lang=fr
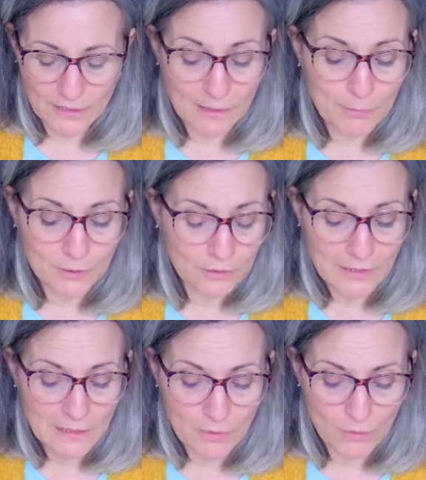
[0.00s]
Et
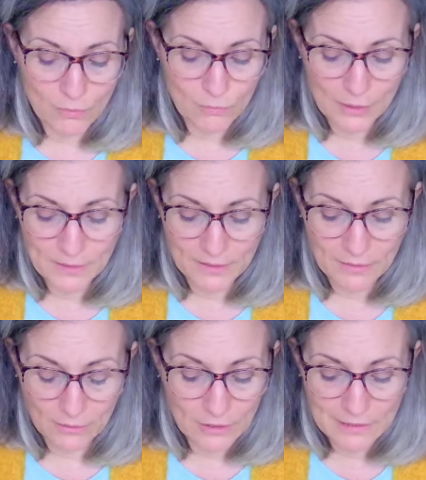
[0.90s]
émotionnellement, on voit bien,
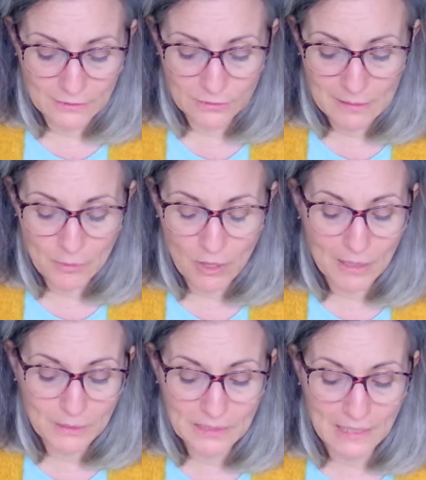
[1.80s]
relationnellement,
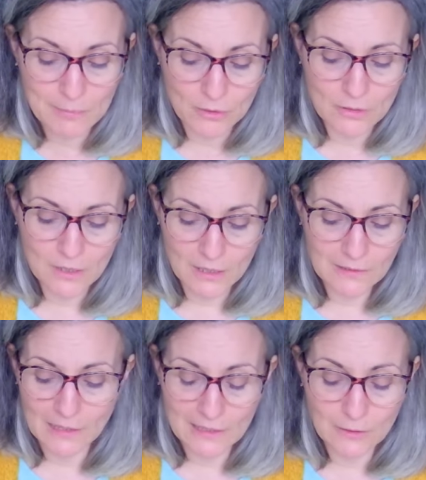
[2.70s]
amicalement,
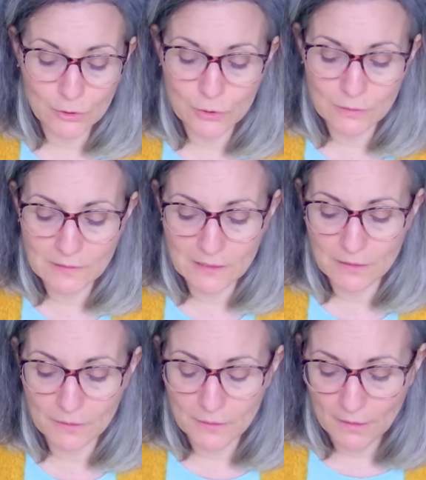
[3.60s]
qu'il y a quelque chose
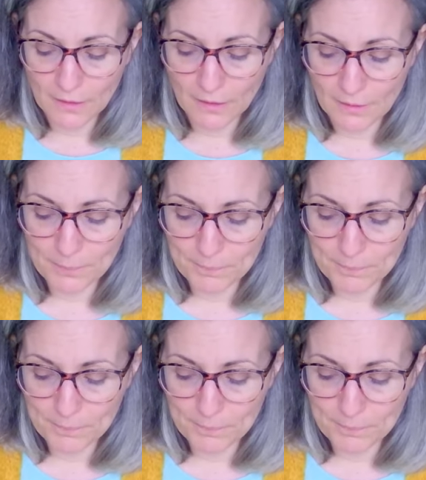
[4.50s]
qui, euh,